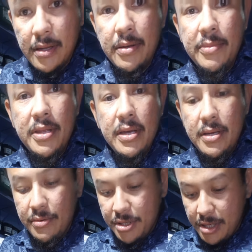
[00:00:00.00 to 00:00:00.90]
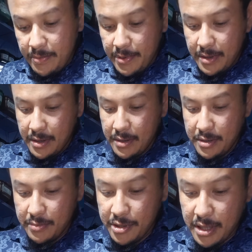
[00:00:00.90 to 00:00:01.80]
Terminei aqui o jump
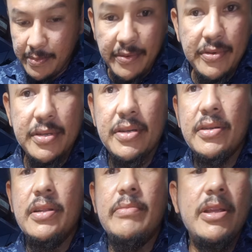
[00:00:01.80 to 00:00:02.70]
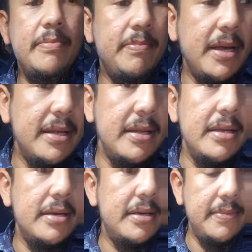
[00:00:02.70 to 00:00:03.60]
Deixa eu mostrar pra vocês, só dar uma limpada
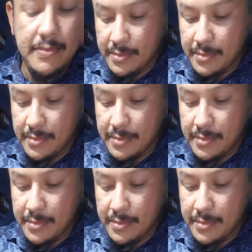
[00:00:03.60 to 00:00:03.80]
nele aqui